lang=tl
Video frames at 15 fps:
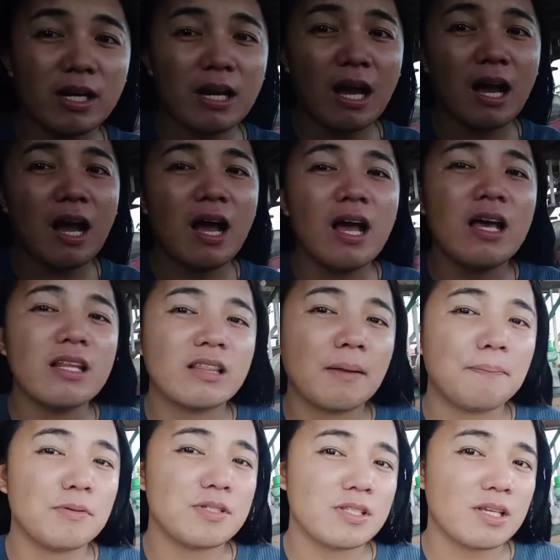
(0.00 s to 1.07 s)
na,
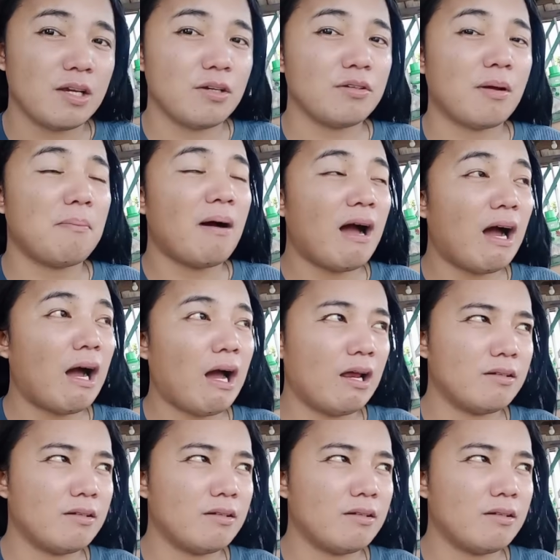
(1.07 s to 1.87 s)
tapos ngayon nabahaan.